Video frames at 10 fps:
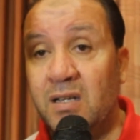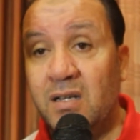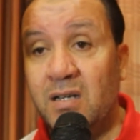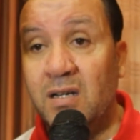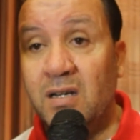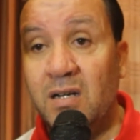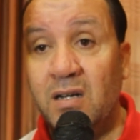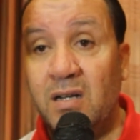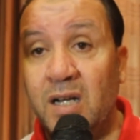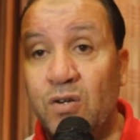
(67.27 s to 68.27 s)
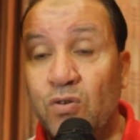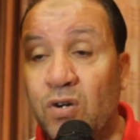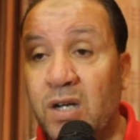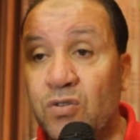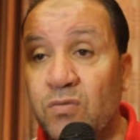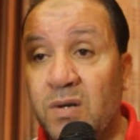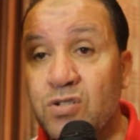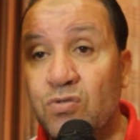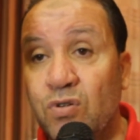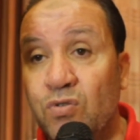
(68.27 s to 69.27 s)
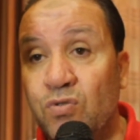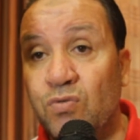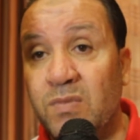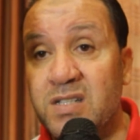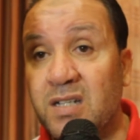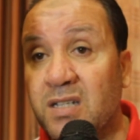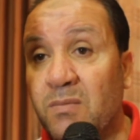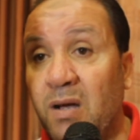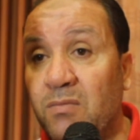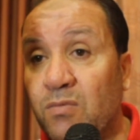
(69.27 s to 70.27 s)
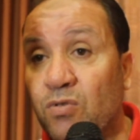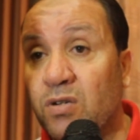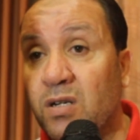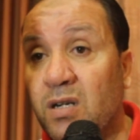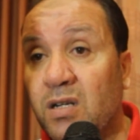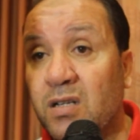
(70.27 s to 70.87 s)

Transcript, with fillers: آه، لانه كادو ماتش نول ومصر تربح ممكن